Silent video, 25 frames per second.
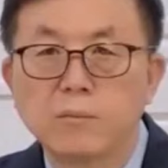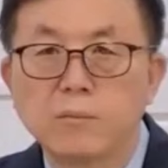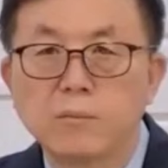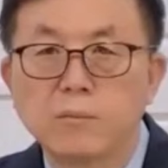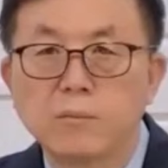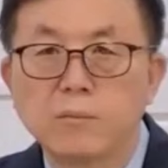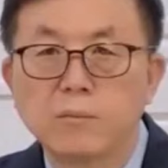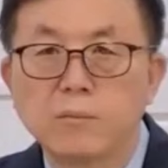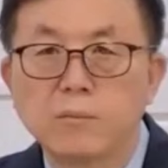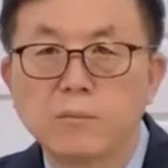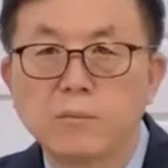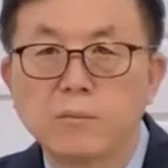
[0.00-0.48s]

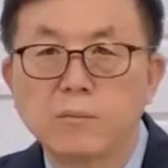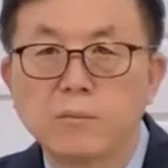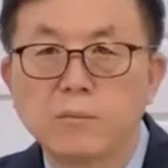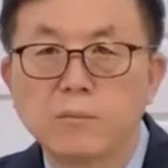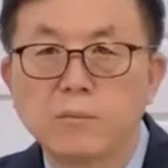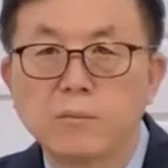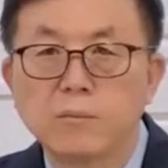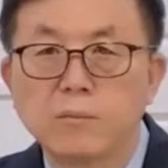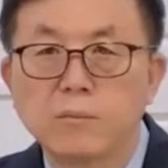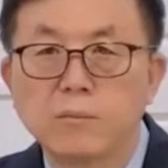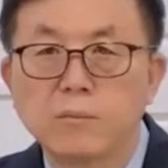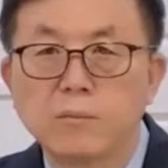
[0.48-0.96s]

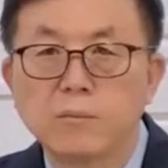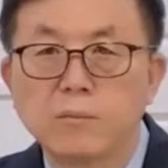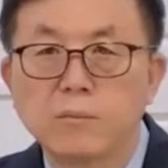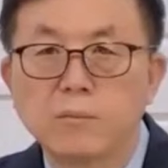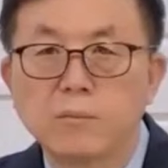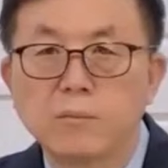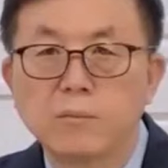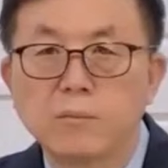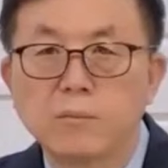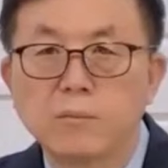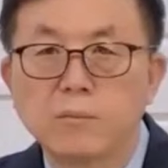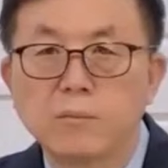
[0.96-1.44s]
삶언어를
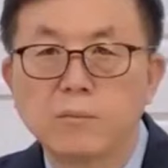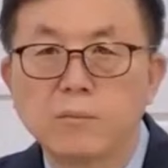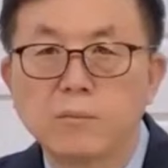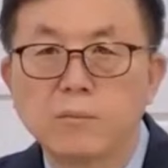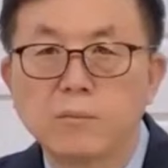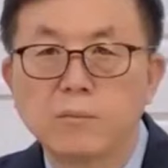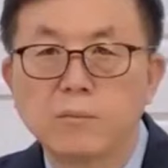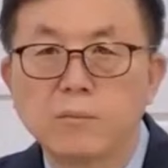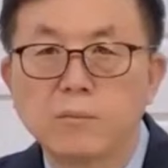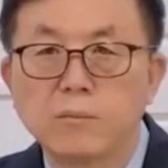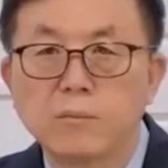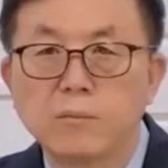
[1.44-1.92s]

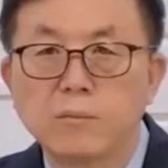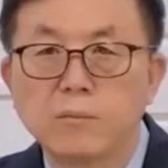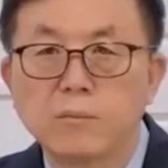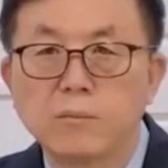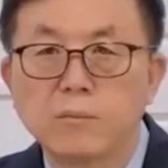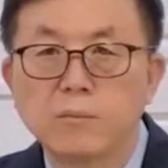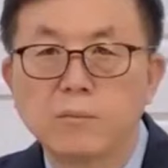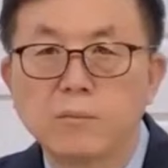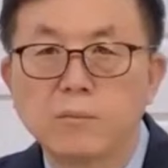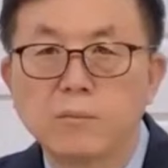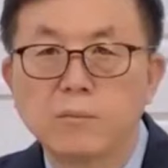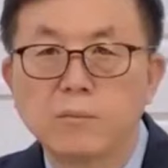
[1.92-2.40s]

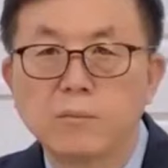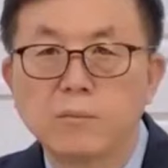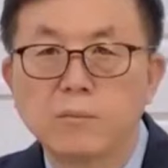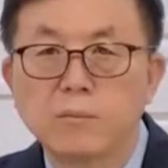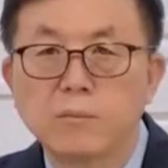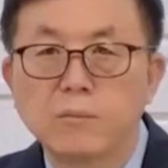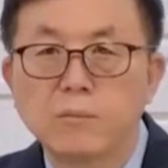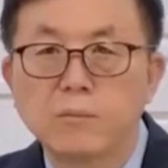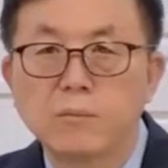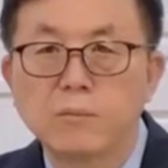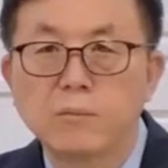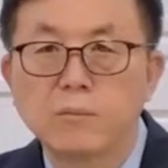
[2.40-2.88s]

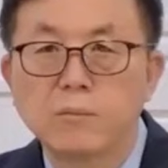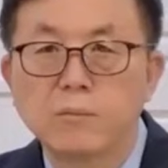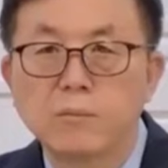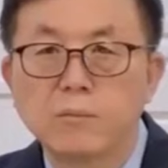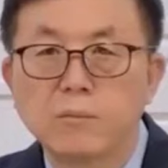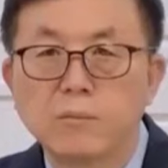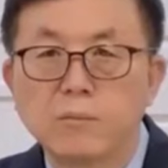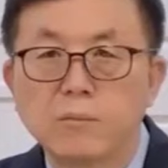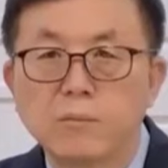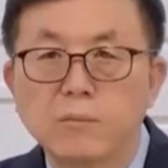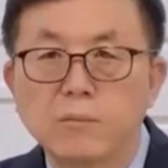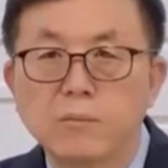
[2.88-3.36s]
중심으로
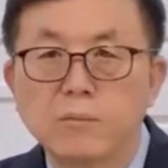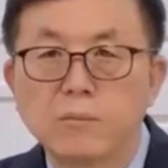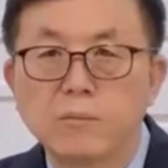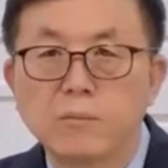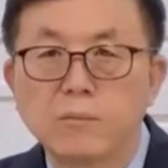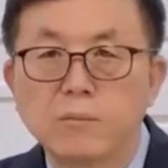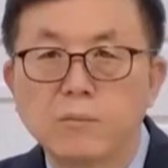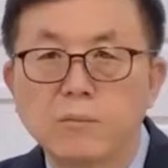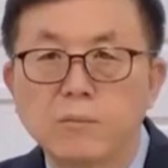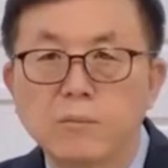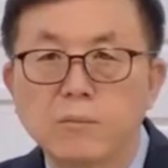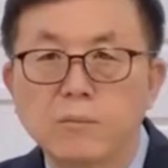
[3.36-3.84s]
오늘의
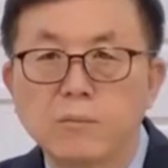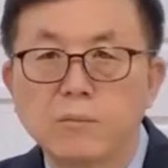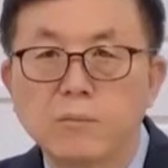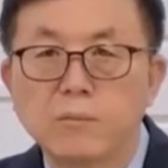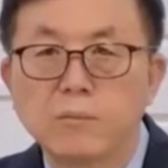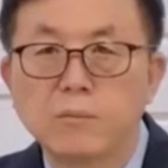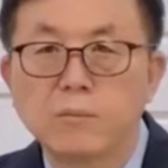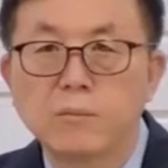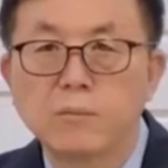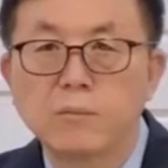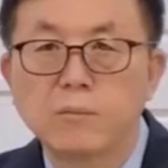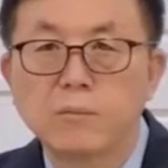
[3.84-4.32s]
말씀,
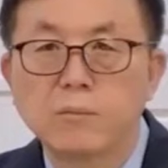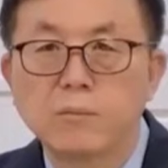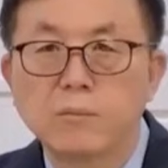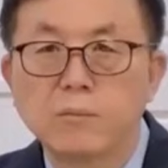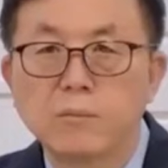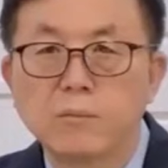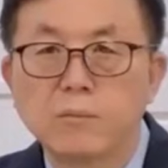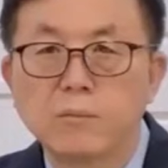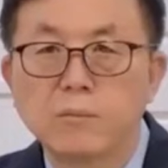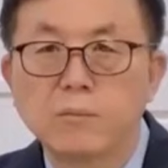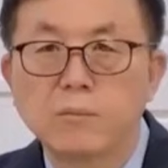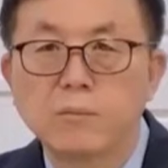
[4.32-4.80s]
오늘의
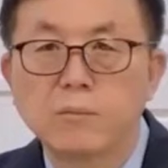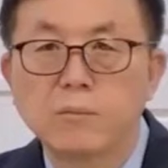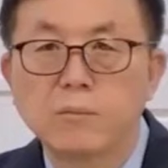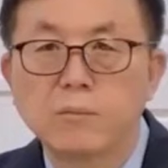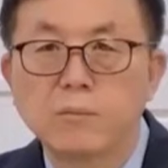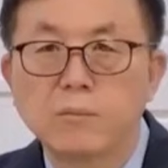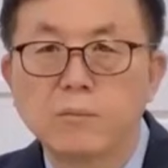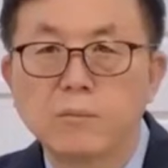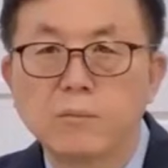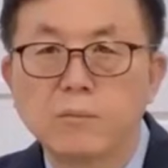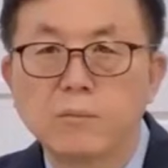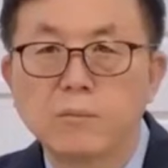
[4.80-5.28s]
기도,
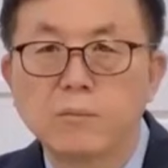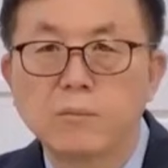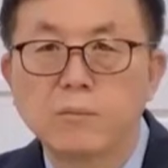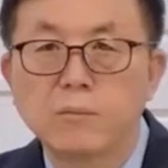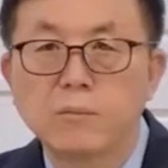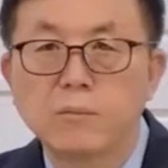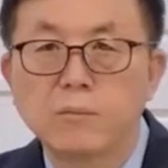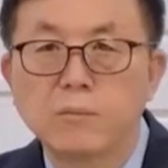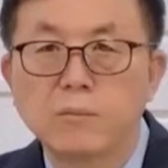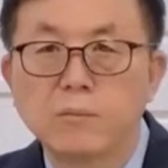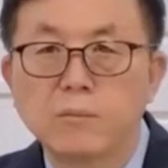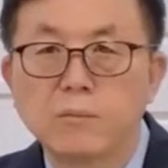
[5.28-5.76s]
오늘의
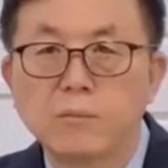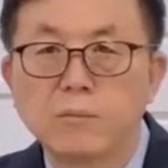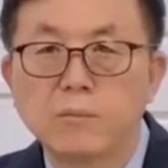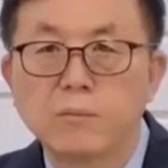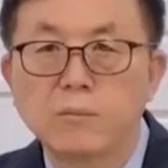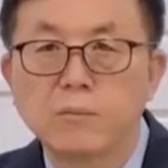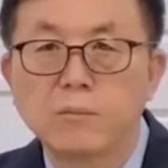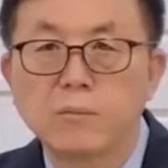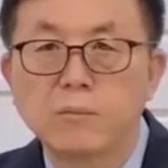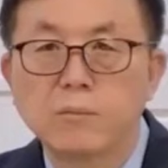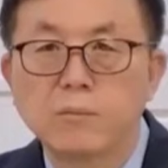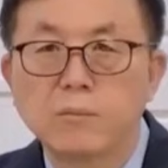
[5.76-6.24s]
전도를 가지고
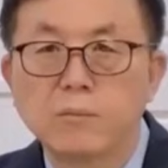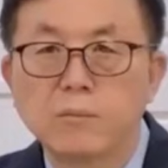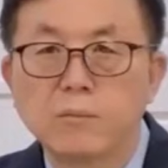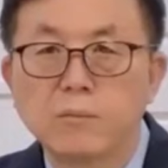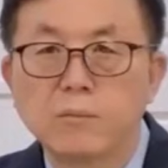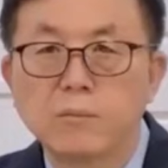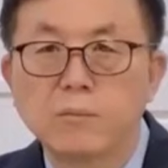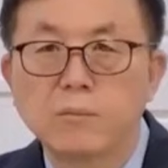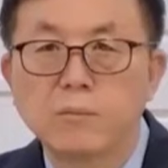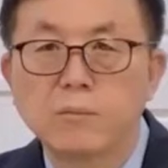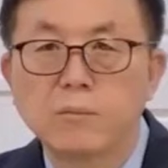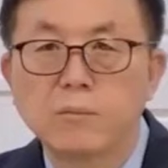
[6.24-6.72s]
복음을
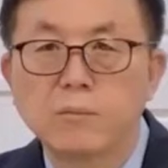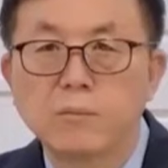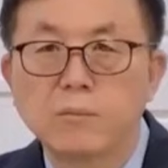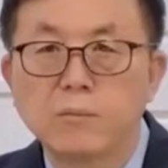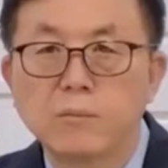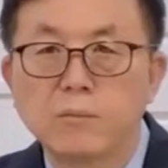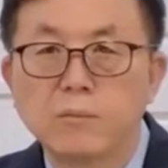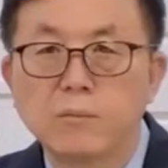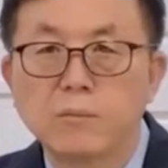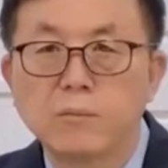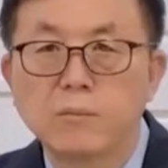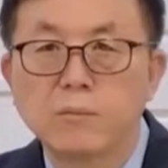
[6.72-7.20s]
누리는
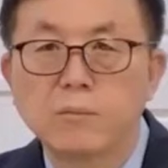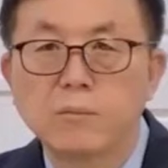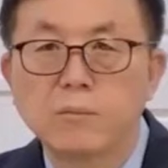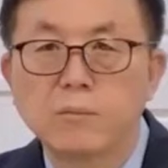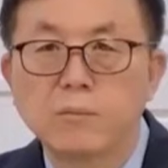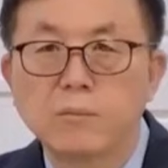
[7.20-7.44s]
거예요.